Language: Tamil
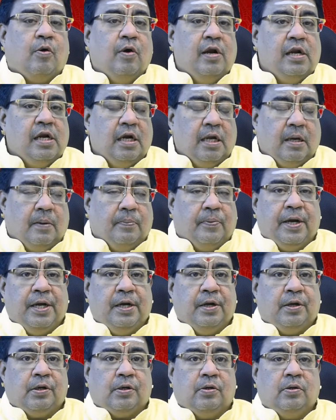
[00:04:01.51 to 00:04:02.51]
கோயில்களுக்கு
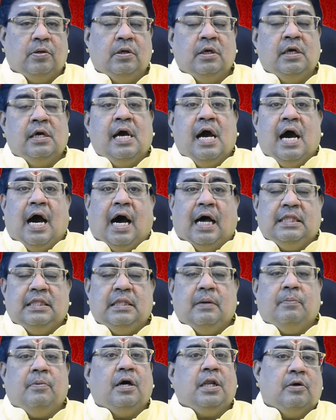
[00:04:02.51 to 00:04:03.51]
போயின்னு இருக்கோம்
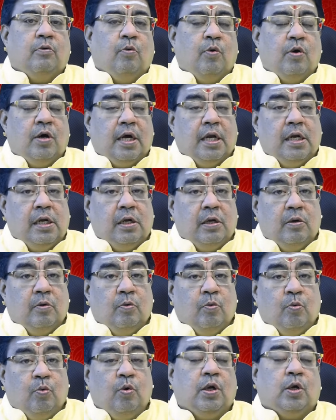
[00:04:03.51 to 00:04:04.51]
அந்த மாதிரி உங்கள்
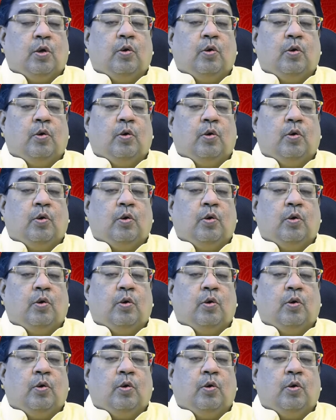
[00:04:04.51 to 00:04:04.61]
ஊர்